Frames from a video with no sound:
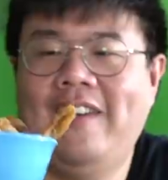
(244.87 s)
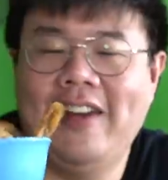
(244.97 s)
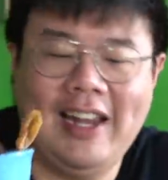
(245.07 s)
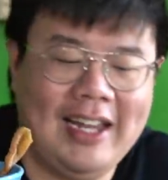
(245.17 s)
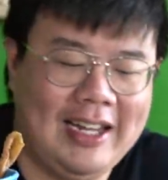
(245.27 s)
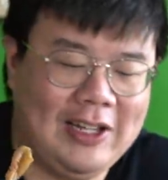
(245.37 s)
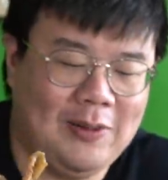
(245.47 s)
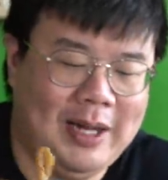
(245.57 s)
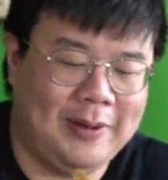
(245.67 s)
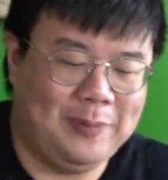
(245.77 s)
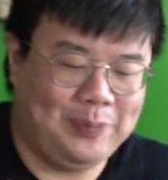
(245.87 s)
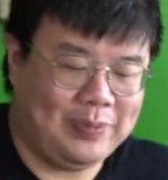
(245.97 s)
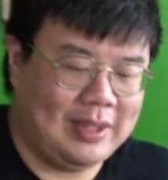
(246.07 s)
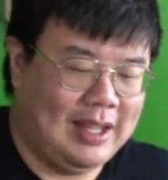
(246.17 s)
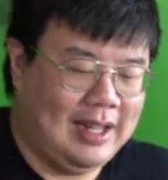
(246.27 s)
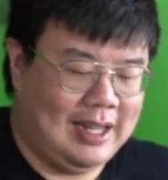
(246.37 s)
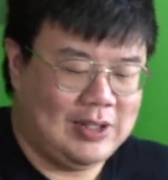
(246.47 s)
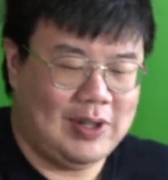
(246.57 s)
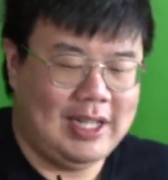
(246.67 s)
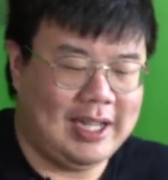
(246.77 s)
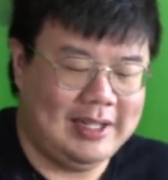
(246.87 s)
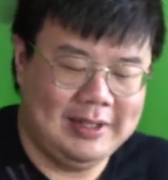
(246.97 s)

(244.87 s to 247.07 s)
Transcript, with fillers: Oke lah kita cobain. Langsung aja.